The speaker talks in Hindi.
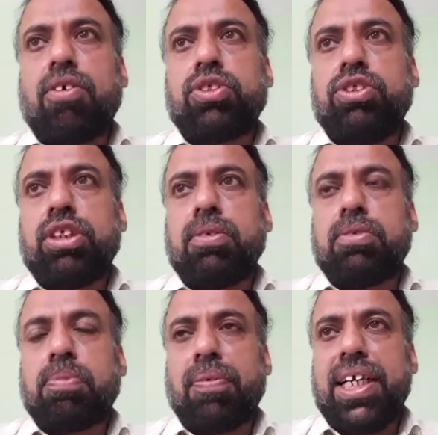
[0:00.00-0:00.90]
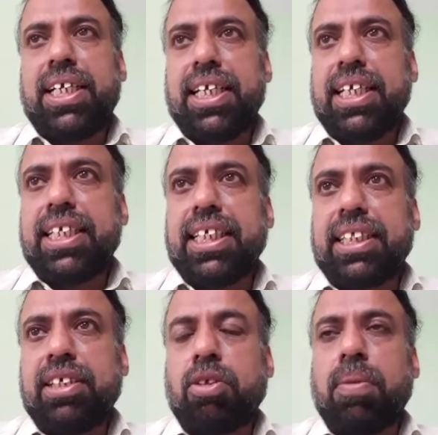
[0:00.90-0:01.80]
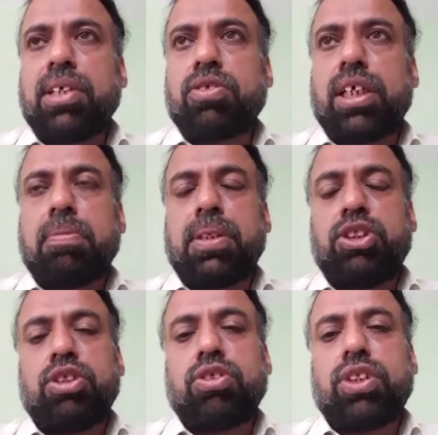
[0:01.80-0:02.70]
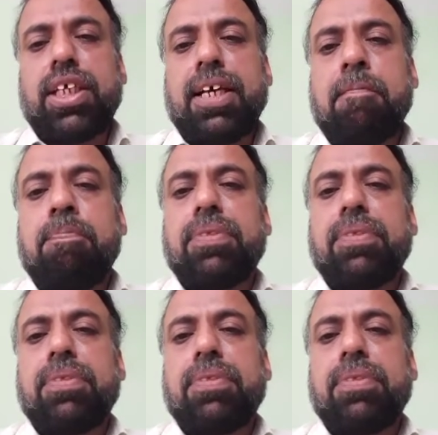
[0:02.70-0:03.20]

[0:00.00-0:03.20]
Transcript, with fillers: ऑक्सीजन प्रोवाइड नहीं की जाती तो बाज़ात बच्चे जो होते हैं